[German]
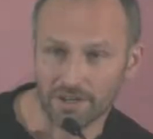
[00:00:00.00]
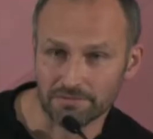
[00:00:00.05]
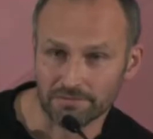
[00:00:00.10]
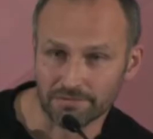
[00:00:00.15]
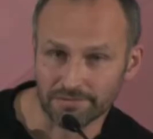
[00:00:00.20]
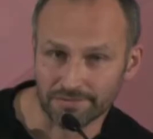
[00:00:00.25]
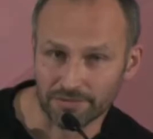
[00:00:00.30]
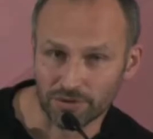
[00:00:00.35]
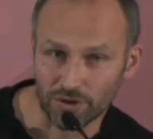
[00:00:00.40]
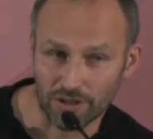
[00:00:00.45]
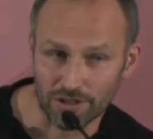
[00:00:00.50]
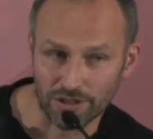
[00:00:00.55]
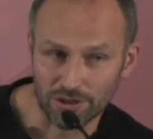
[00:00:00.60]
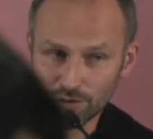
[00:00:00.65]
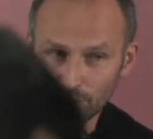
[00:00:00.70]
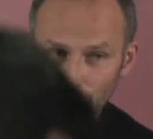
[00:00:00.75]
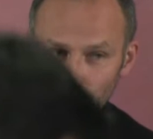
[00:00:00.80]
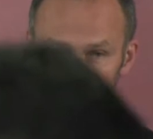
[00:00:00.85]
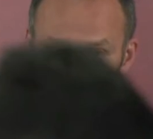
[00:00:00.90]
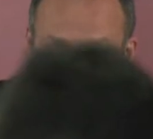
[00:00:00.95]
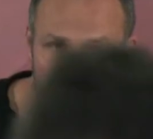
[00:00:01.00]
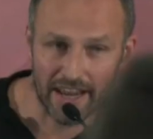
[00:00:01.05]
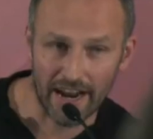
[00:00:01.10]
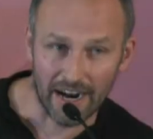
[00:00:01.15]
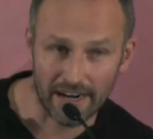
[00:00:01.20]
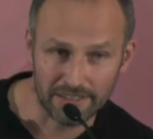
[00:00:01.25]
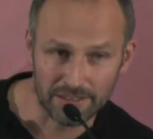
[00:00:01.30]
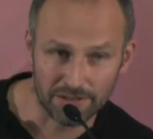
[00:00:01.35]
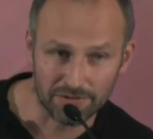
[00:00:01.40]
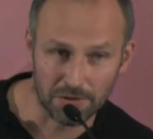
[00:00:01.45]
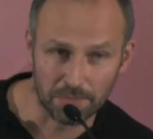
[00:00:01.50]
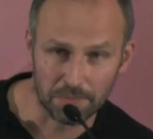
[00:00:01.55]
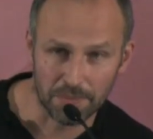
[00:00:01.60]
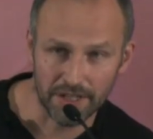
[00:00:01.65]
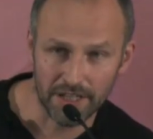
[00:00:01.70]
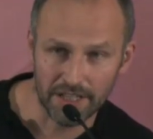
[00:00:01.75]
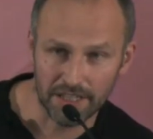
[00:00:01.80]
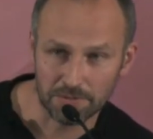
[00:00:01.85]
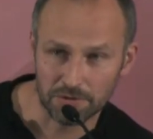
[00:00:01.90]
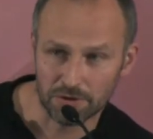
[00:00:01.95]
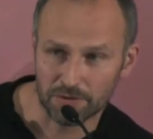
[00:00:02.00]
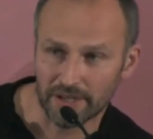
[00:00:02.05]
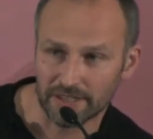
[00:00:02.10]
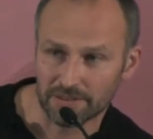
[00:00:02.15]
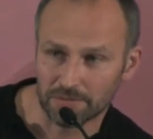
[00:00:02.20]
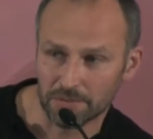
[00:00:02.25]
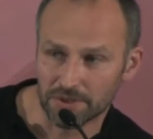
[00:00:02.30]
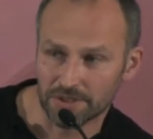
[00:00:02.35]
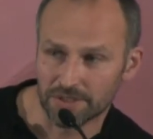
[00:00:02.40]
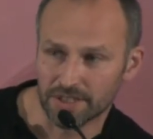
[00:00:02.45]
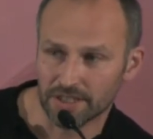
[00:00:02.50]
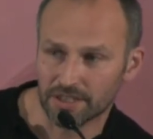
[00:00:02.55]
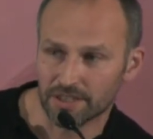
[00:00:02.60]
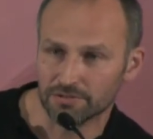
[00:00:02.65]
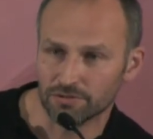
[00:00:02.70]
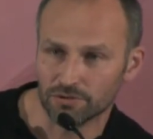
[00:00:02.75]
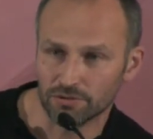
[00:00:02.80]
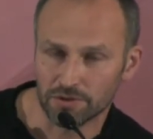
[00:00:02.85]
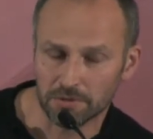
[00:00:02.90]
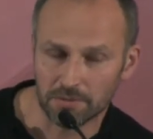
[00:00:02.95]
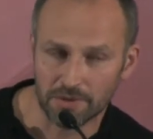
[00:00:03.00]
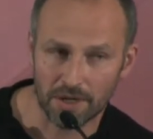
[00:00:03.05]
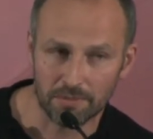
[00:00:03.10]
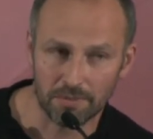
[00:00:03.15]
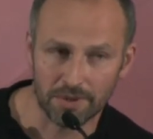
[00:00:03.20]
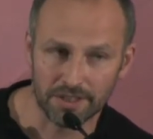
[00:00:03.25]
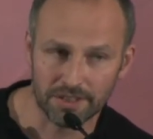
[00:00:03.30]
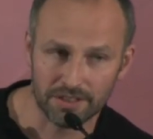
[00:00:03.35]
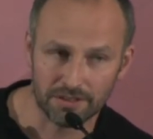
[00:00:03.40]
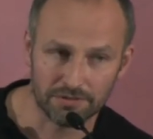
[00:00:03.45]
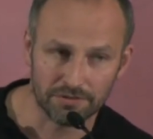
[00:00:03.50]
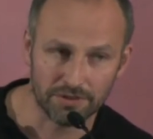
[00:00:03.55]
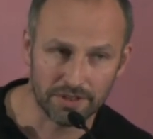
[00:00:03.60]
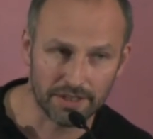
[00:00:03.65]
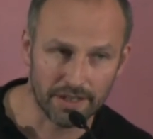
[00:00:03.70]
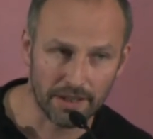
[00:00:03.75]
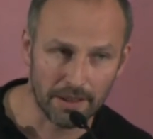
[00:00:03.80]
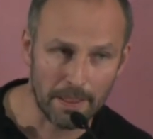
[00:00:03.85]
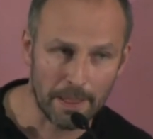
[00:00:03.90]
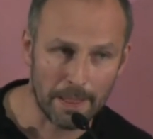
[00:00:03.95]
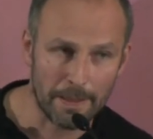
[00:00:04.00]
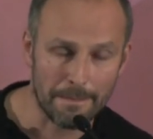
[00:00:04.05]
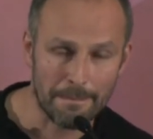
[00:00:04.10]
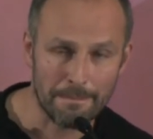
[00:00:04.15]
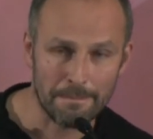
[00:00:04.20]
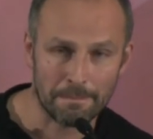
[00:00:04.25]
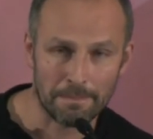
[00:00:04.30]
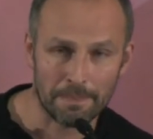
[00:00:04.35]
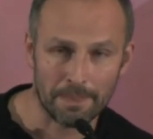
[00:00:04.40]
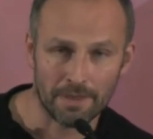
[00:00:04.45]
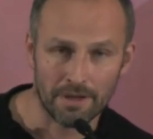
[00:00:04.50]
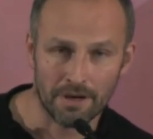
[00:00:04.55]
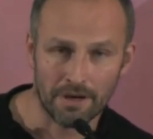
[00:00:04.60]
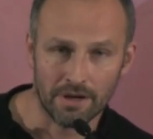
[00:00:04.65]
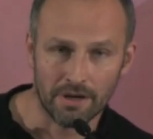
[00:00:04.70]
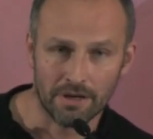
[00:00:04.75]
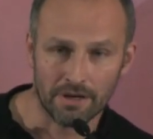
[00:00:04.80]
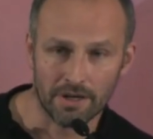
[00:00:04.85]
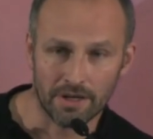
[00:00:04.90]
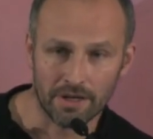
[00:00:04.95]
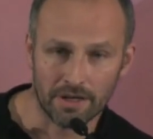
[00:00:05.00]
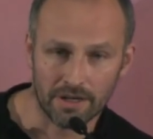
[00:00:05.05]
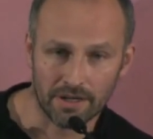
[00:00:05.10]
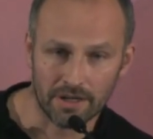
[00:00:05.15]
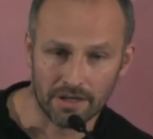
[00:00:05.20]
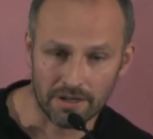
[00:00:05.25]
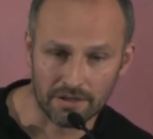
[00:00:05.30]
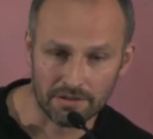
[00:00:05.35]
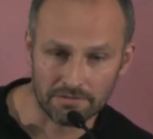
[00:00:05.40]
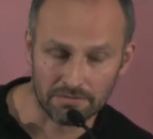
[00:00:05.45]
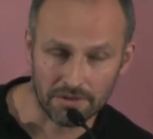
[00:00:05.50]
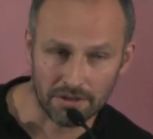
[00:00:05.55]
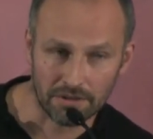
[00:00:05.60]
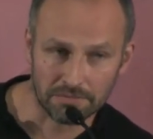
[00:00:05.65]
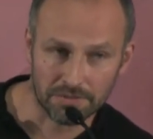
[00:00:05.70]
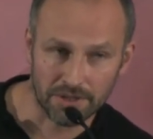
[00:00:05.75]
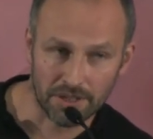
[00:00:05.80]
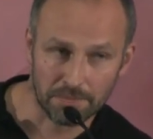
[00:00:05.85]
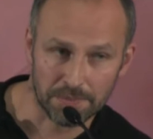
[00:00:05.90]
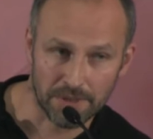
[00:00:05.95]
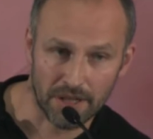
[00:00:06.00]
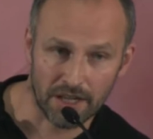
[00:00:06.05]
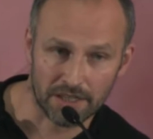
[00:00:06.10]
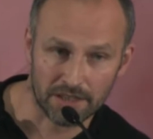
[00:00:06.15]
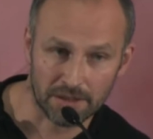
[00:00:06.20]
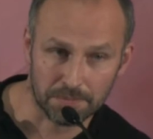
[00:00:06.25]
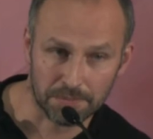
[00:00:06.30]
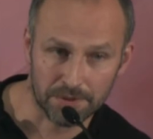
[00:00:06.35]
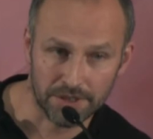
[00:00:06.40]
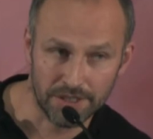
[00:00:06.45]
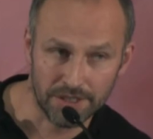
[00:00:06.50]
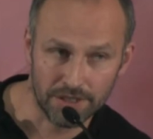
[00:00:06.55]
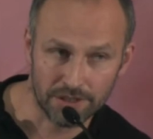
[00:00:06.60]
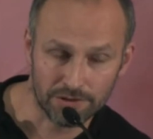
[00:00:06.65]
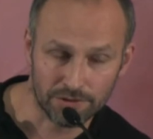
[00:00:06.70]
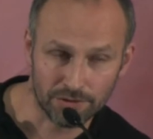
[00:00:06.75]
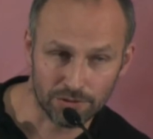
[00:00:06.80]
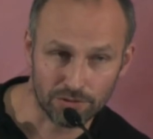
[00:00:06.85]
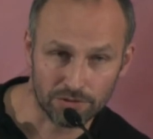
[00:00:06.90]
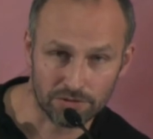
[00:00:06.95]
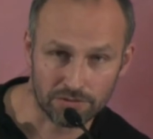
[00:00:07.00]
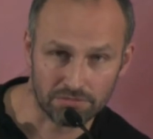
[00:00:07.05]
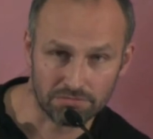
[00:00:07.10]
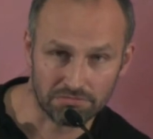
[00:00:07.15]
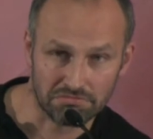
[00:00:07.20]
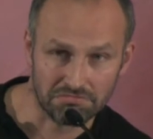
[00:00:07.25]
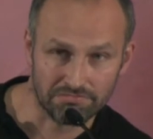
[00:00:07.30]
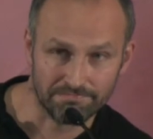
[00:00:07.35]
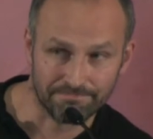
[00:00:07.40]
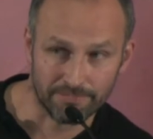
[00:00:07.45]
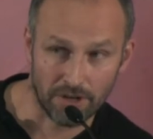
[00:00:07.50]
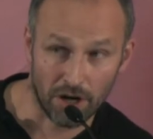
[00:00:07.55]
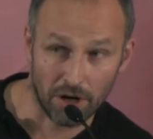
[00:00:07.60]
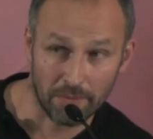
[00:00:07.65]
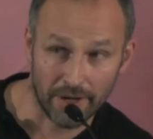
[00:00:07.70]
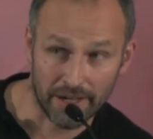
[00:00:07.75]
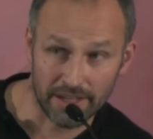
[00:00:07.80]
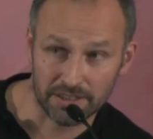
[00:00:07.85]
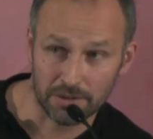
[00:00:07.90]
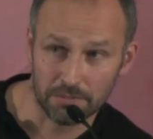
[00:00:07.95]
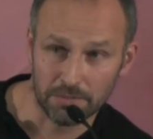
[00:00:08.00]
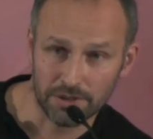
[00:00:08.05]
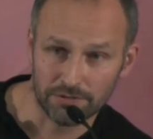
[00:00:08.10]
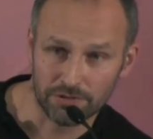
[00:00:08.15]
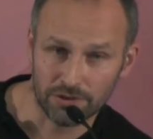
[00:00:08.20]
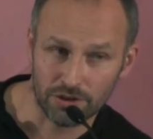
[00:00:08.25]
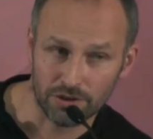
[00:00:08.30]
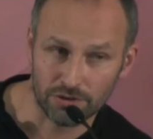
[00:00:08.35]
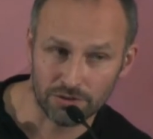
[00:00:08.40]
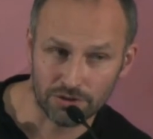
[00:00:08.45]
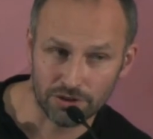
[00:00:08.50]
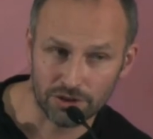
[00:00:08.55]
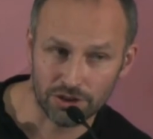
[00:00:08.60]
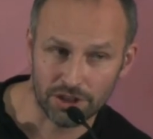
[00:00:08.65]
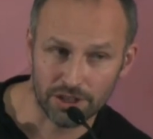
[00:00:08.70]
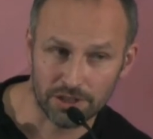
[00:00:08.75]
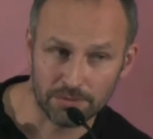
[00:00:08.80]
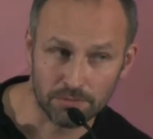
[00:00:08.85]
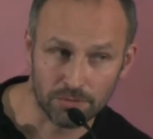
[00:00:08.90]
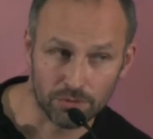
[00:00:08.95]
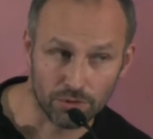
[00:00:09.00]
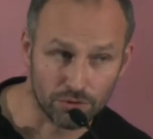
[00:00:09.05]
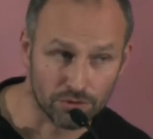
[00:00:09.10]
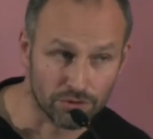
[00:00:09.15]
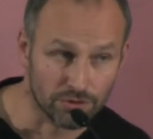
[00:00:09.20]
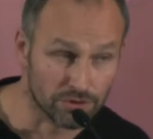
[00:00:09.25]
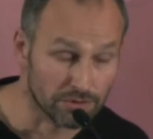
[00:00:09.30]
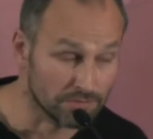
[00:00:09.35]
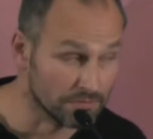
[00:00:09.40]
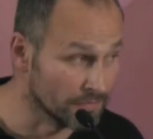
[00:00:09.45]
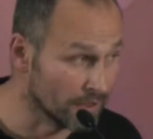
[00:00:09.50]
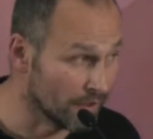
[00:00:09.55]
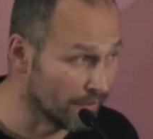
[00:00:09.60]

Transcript: wir haben durch einen Zufall eine alte Fabrik im zweiten Bezirk gefunden, im Karmeliterviertel. Äh, haben die ein bisschen adaptiert und mh, hm, haben eigentlich den Mietvertrag unterschrieben und